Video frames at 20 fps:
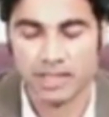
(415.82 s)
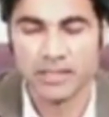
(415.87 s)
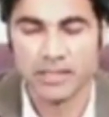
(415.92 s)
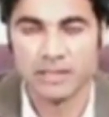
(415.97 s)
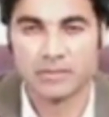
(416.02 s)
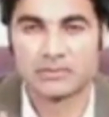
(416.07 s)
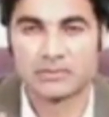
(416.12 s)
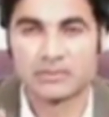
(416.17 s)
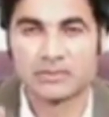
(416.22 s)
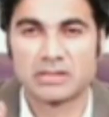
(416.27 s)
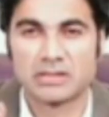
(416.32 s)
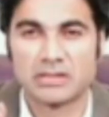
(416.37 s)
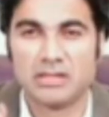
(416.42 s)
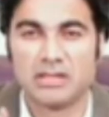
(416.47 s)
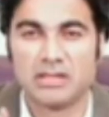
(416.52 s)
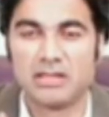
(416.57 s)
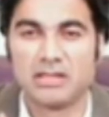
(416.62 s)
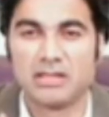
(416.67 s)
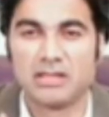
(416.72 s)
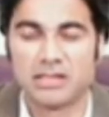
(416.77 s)
मैं
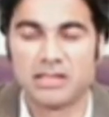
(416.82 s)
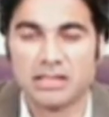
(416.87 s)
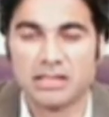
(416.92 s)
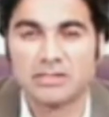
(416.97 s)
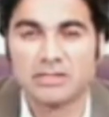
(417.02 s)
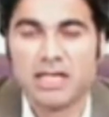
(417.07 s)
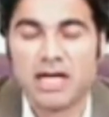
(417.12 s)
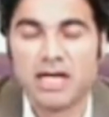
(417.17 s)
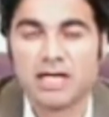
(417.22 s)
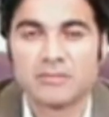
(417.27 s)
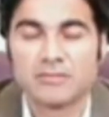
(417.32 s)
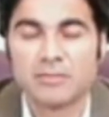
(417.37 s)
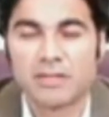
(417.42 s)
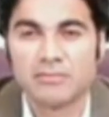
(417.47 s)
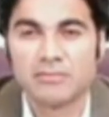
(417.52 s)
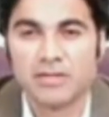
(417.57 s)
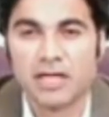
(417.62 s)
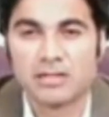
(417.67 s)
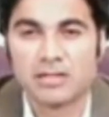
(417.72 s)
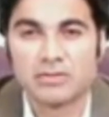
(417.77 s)
एक जाट
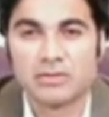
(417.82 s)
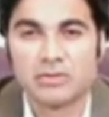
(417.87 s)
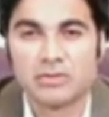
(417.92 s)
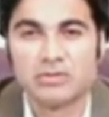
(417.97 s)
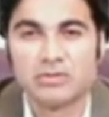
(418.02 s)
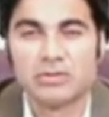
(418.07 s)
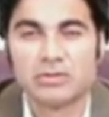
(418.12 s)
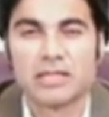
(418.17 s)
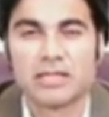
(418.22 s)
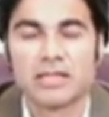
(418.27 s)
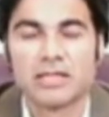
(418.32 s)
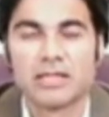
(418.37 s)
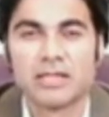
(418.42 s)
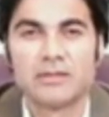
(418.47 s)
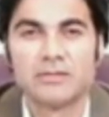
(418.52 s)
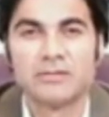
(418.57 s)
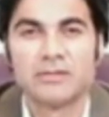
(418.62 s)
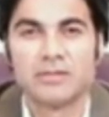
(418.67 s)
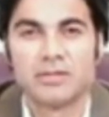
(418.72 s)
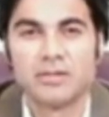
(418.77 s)
परिवार से हूं
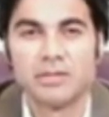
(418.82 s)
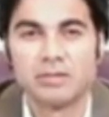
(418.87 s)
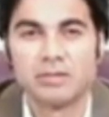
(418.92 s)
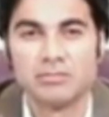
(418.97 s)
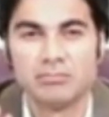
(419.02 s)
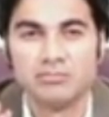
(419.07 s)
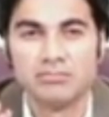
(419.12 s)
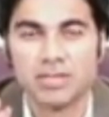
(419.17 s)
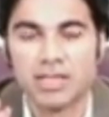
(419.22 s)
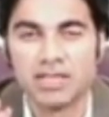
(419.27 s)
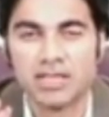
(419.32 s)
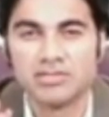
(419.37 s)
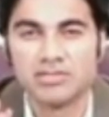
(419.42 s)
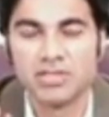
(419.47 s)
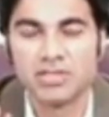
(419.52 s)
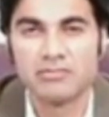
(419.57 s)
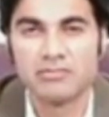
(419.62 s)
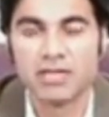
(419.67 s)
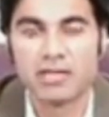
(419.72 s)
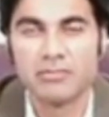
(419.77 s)
लेकिन मेरे
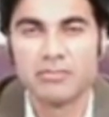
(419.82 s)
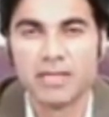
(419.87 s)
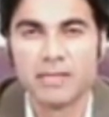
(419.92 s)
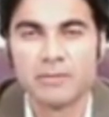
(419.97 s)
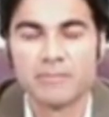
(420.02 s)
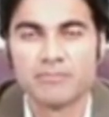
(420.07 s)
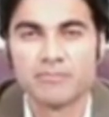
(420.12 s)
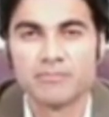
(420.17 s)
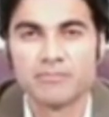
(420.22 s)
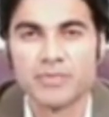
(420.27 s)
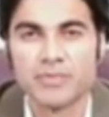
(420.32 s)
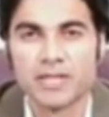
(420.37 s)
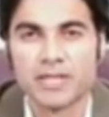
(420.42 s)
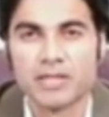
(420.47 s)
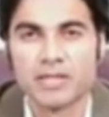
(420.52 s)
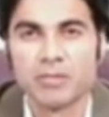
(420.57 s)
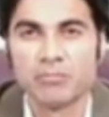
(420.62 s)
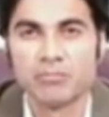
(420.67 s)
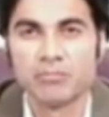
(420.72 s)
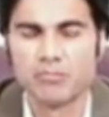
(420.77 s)
जीवन में
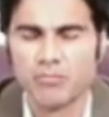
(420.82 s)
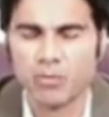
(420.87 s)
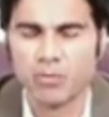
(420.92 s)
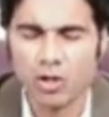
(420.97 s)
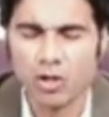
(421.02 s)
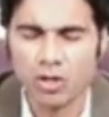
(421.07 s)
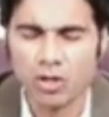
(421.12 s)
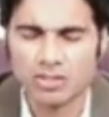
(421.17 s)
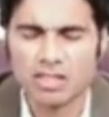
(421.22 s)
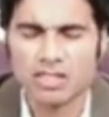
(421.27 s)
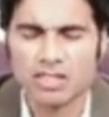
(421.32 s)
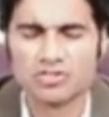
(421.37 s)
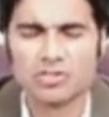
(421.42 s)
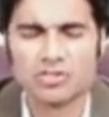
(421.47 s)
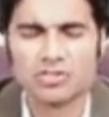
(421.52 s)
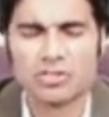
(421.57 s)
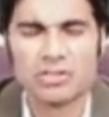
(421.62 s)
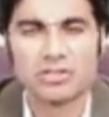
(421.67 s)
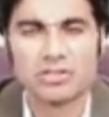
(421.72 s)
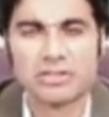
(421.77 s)
बहुत
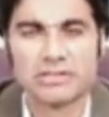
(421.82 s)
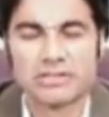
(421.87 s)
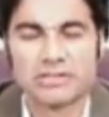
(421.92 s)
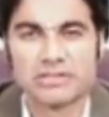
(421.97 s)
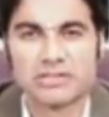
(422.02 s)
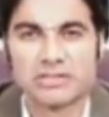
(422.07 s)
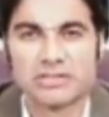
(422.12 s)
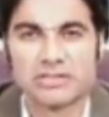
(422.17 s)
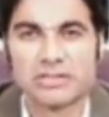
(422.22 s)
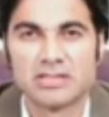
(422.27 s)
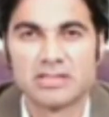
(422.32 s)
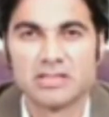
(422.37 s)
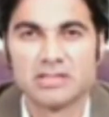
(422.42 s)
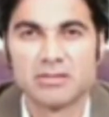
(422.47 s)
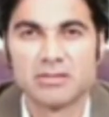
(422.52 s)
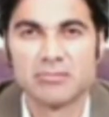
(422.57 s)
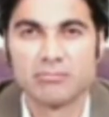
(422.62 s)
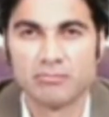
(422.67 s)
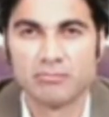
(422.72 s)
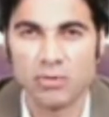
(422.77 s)
आशीषें थी
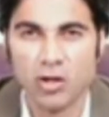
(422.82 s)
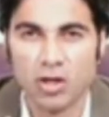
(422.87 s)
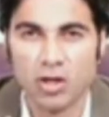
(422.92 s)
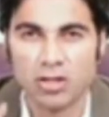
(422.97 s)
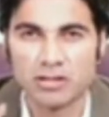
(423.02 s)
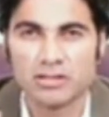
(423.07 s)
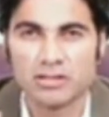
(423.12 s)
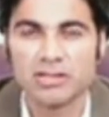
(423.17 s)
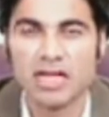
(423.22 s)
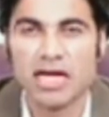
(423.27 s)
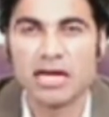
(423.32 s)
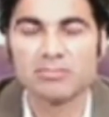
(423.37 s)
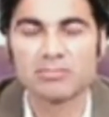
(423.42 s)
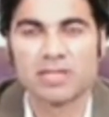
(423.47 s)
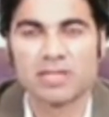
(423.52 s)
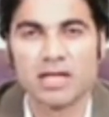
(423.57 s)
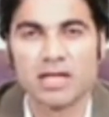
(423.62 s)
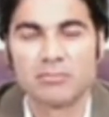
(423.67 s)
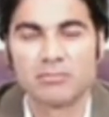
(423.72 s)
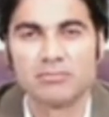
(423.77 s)
बहुत
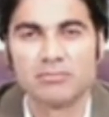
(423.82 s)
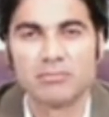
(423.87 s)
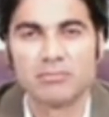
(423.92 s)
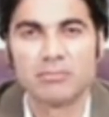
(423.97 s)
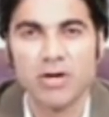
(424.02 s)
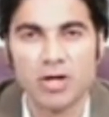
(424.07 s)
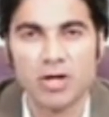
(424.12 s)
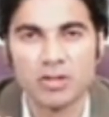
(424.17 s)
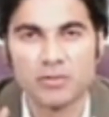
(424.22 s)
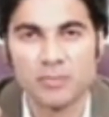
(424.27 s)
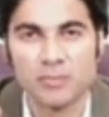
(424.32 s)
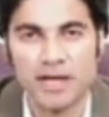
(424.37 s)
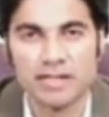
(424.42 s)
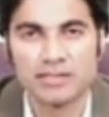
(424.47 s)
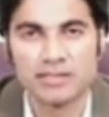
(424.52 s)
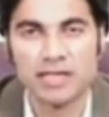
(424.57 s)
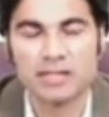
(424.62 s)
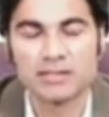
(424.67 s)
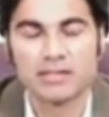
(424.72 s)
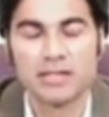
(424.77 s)
नाम था बहुत
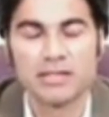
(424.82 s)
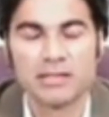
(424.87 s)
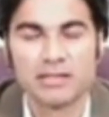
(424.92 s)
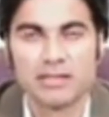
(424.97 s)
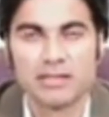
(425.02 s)
पैसा